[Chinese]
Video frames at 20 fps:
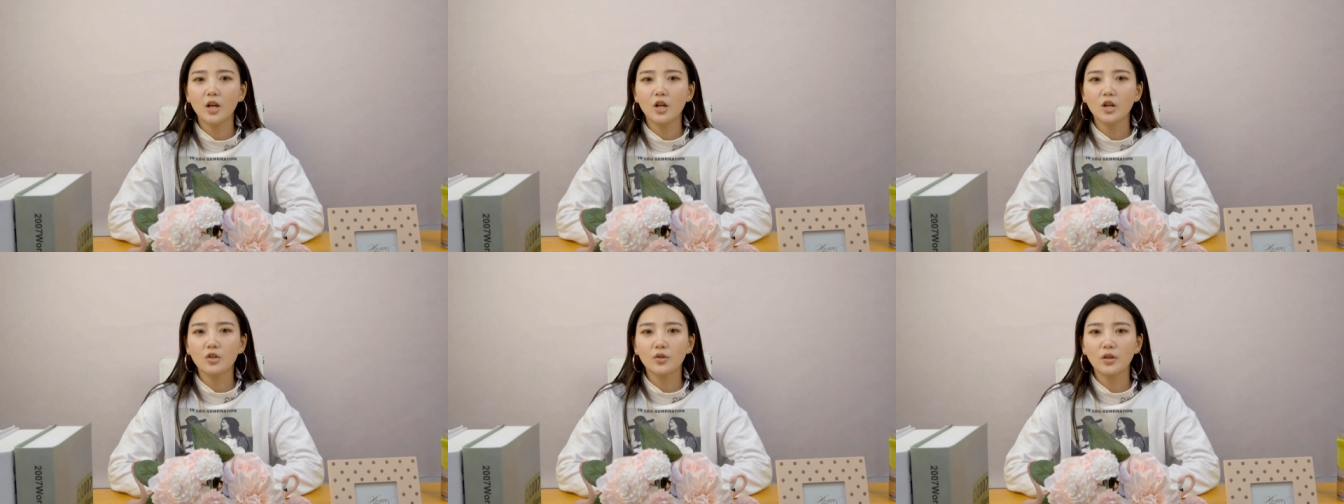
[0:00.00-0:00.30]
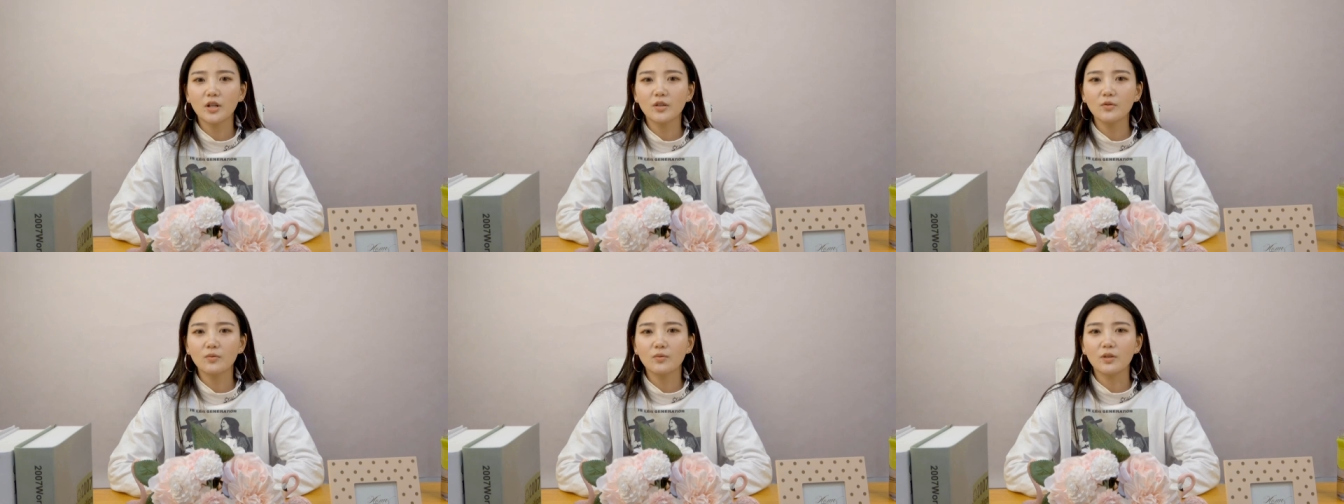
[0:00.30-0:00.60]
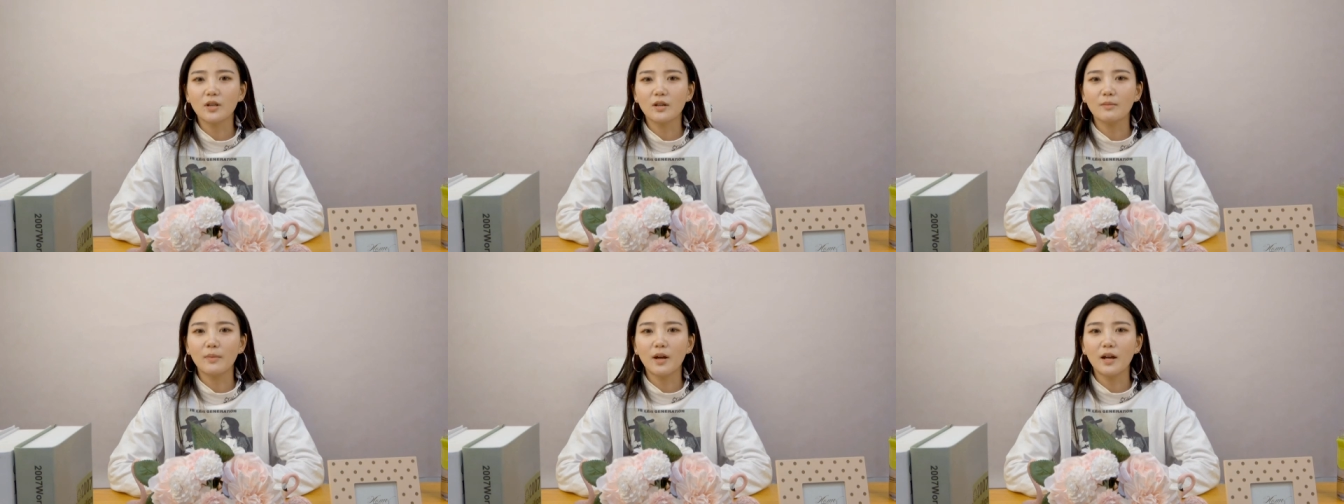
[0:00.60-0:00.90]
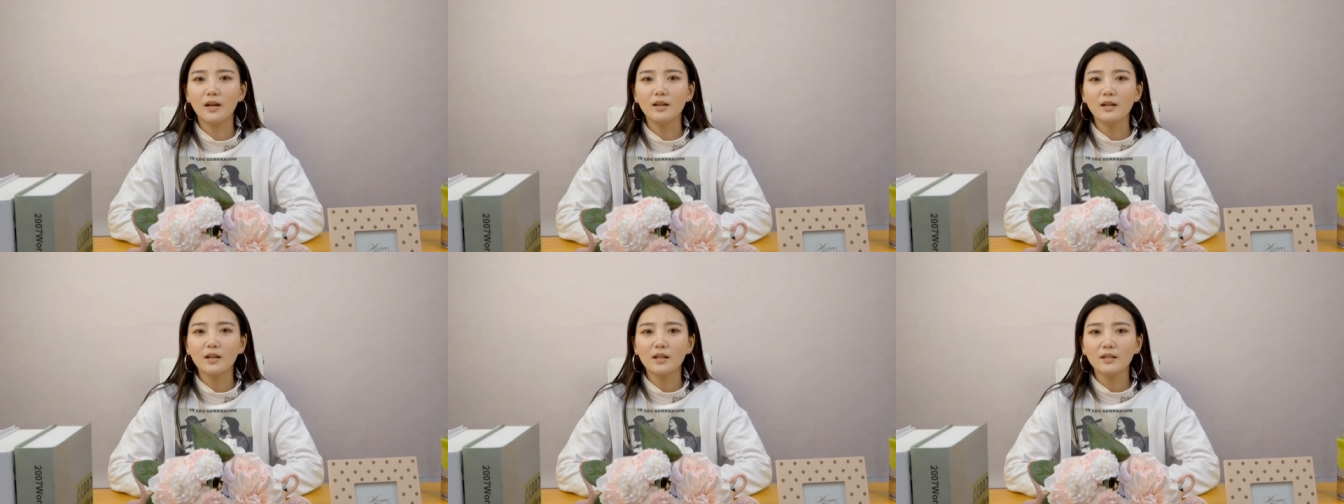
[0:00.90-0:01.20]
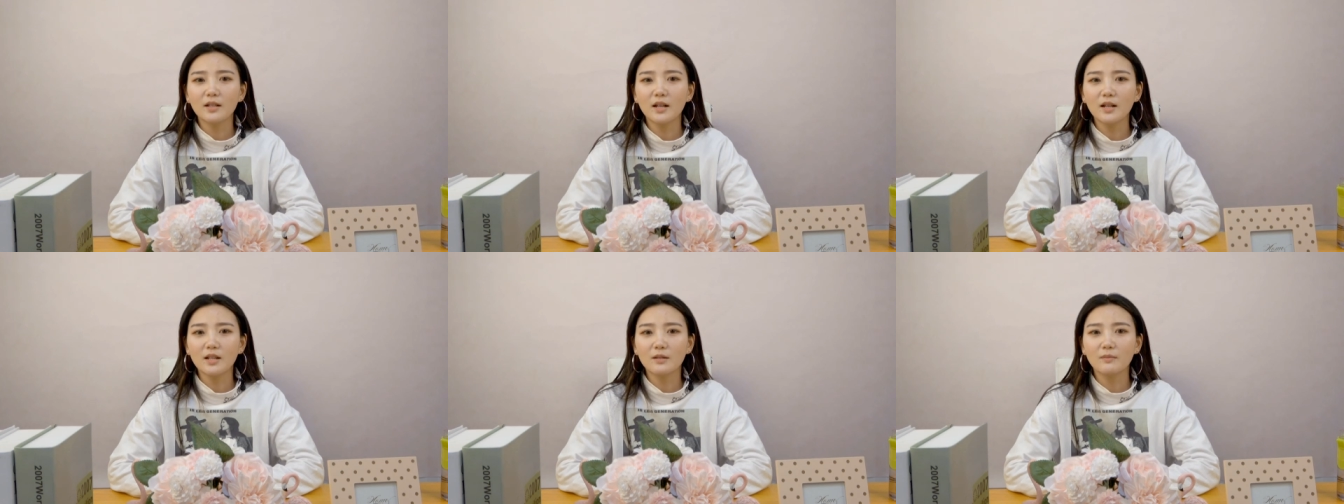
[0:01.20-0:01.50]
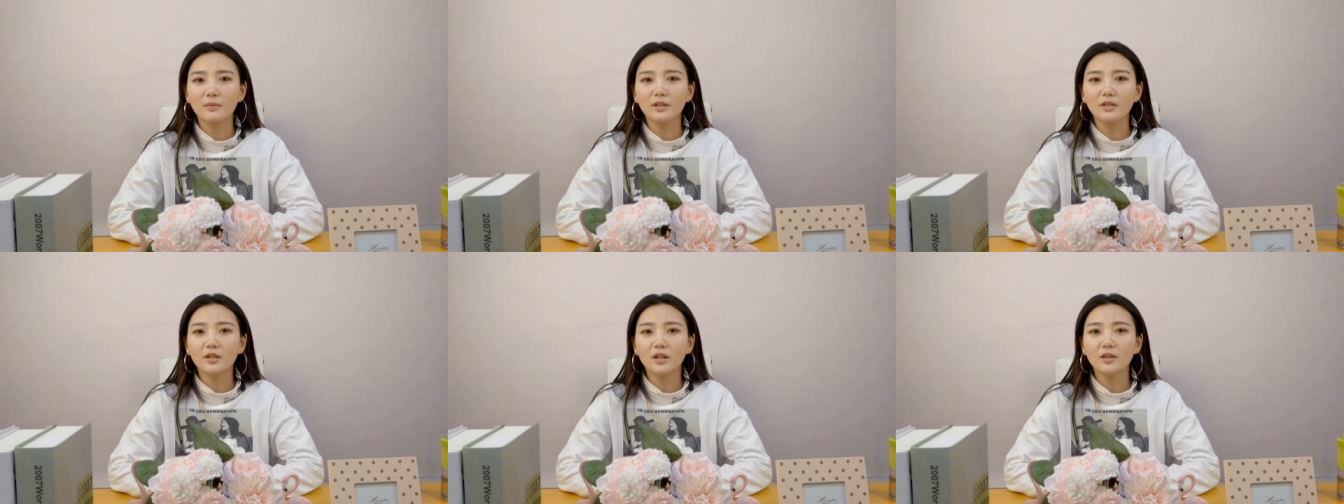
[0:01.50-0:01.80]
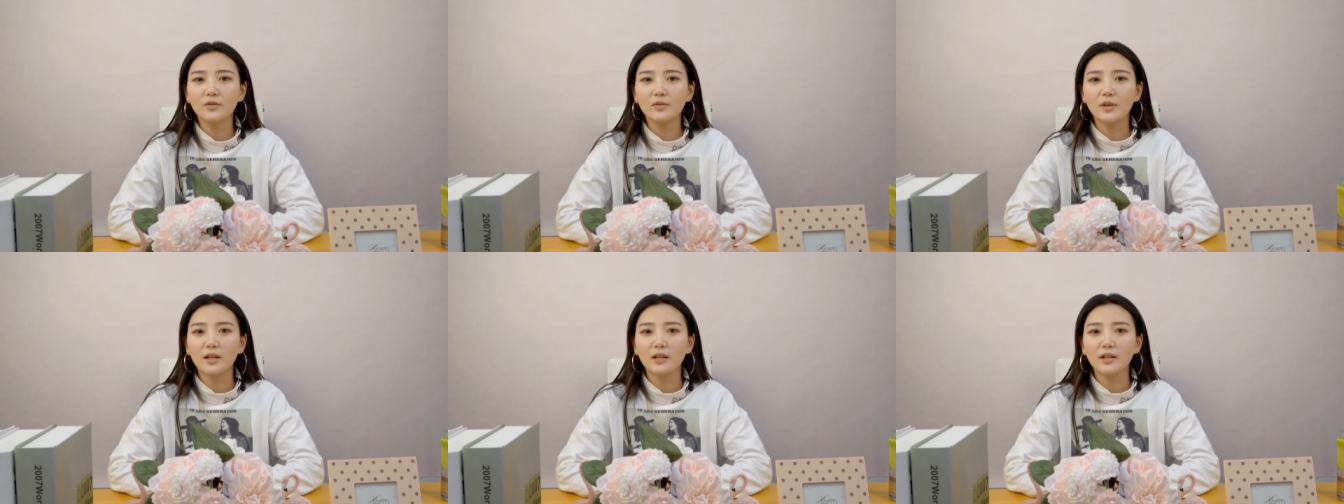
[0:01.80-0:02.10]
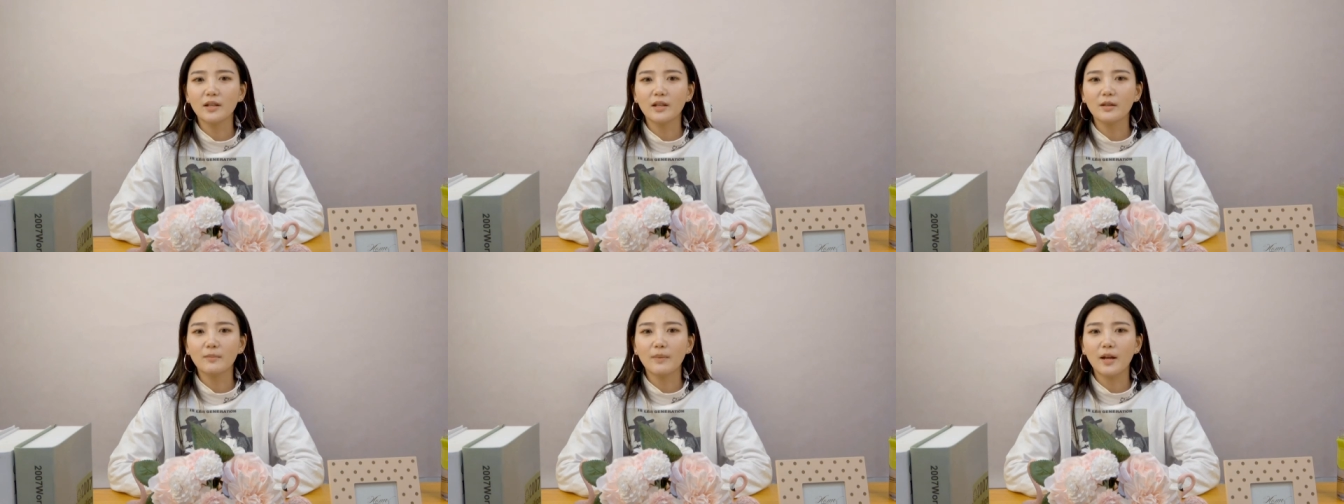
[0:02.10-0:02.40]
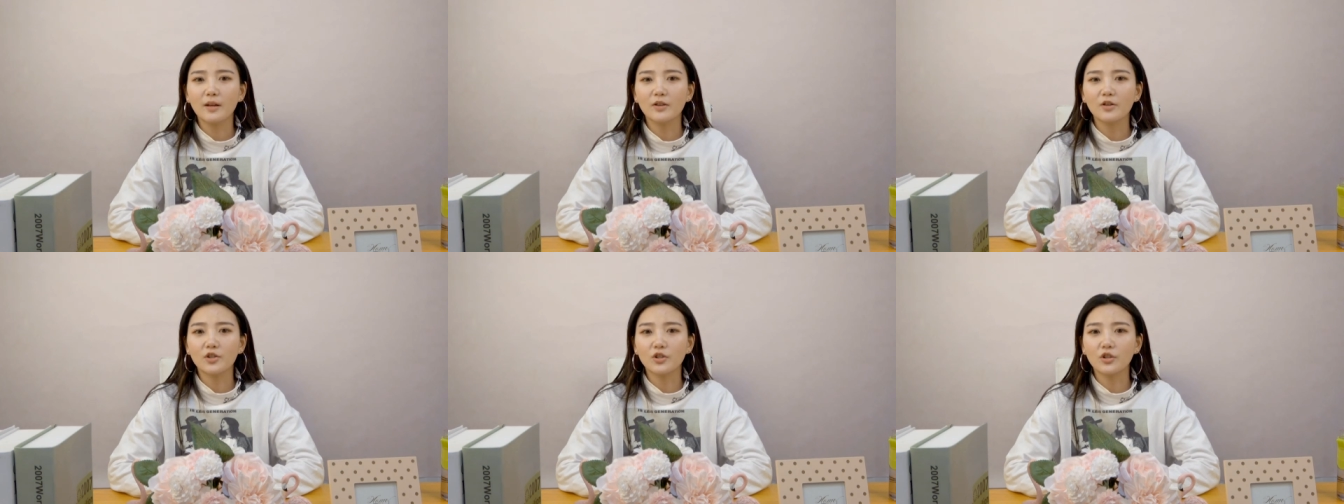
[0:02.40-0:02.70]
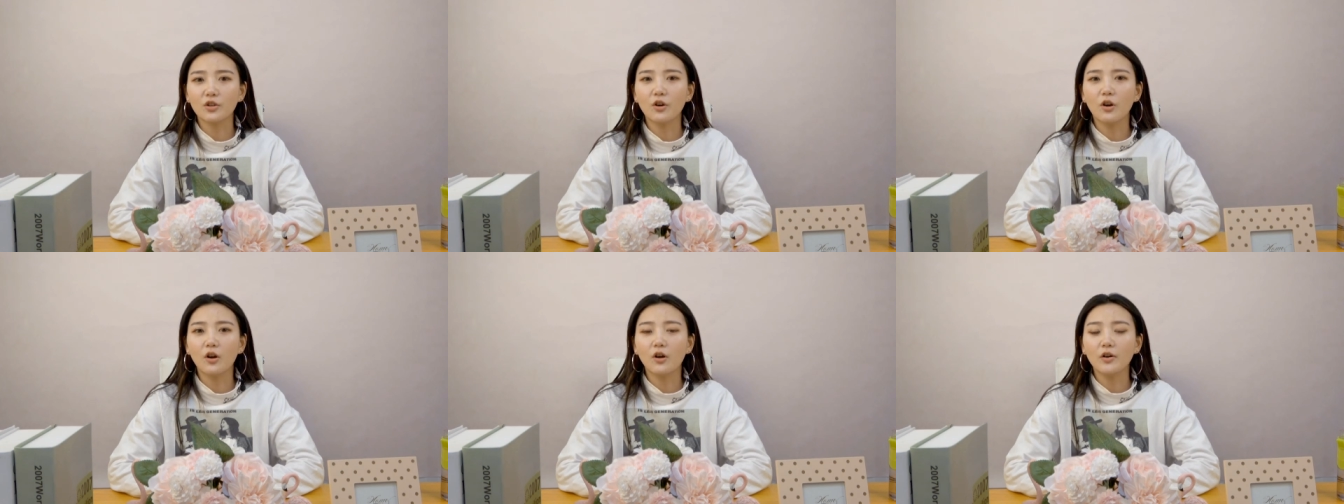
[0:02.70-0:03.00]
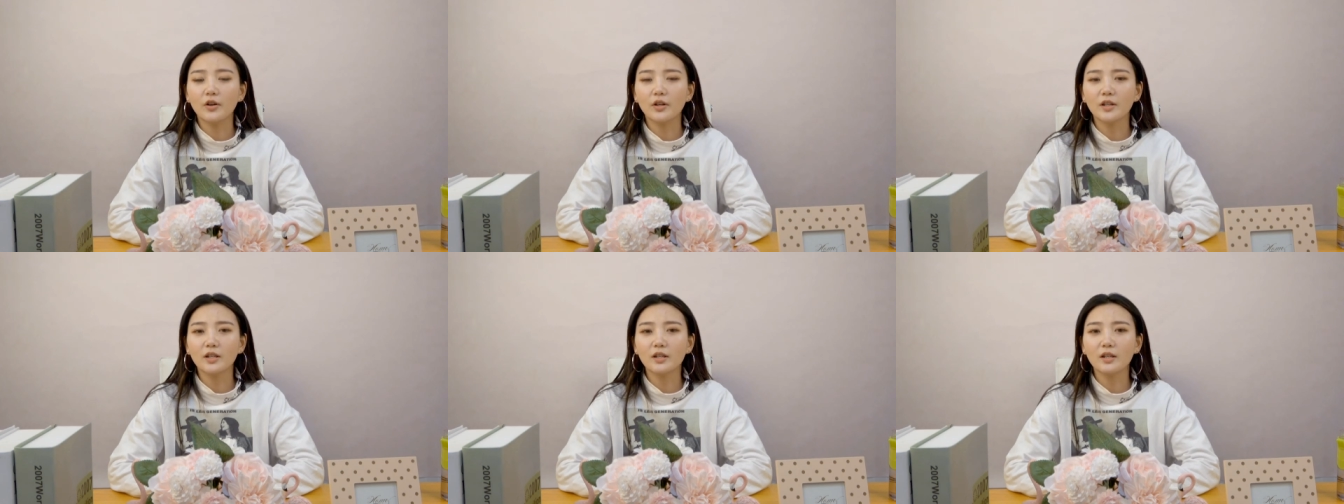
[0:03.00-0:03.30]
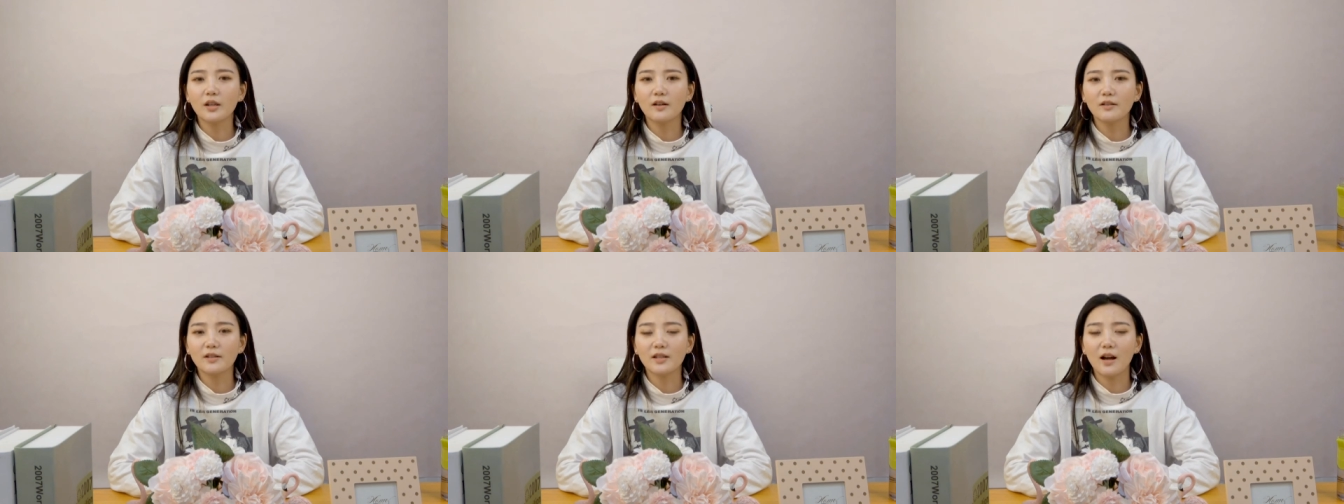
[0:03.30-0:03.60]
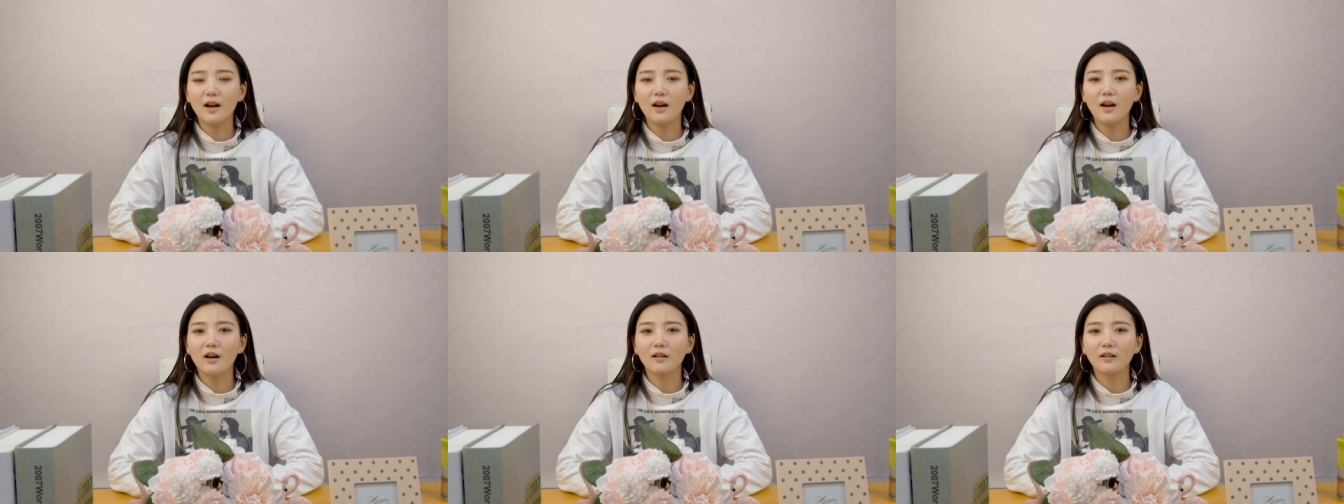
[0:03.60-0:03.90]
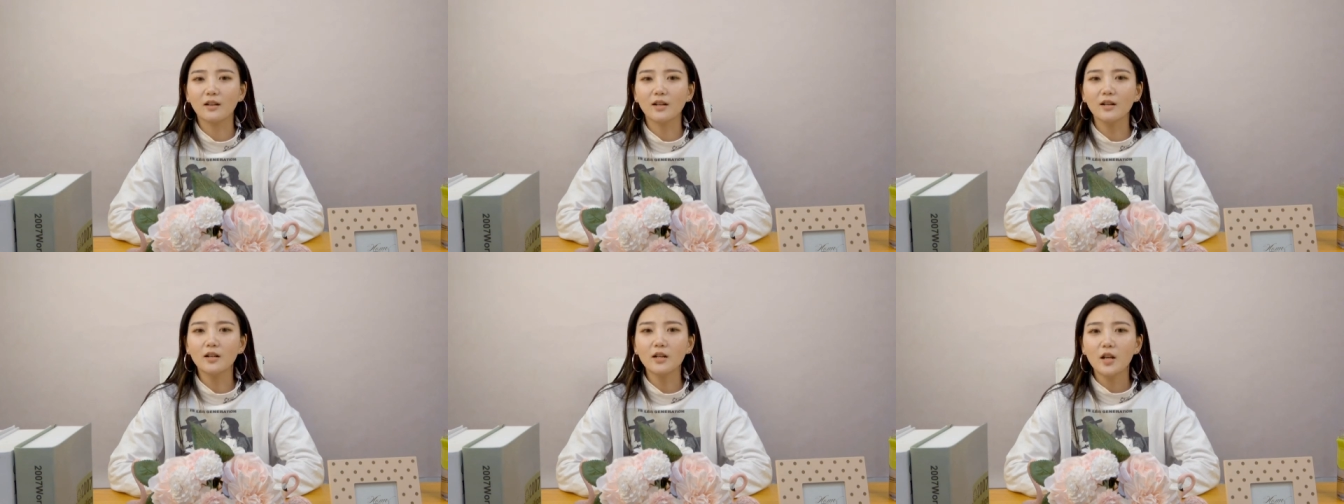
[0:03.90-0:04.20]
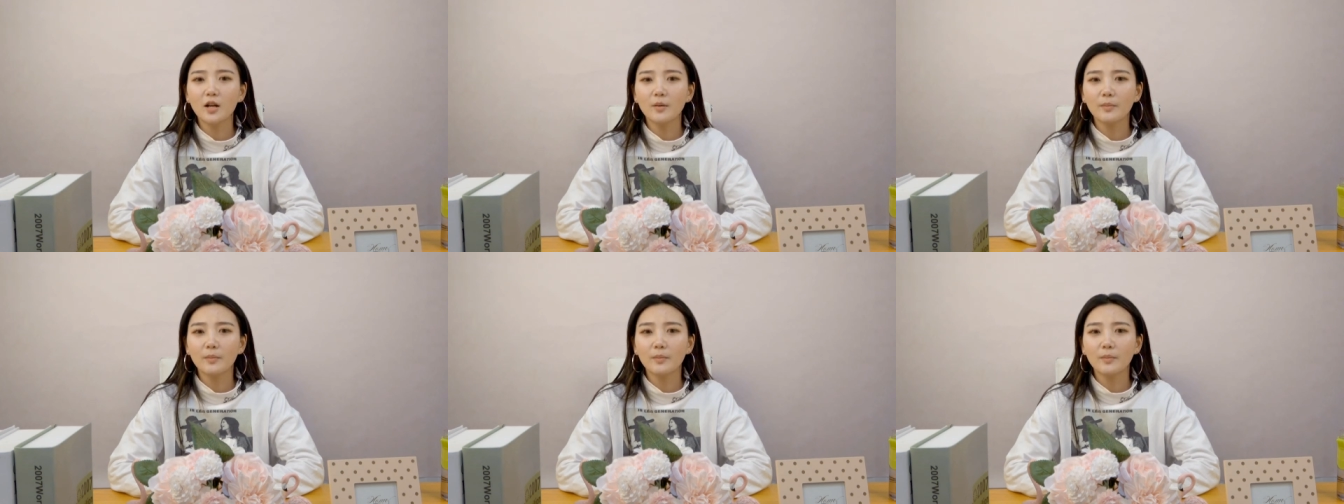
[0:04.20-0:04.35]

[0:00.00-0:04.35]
所以女人们，在你们挑选另一半的时候，一定要想好了，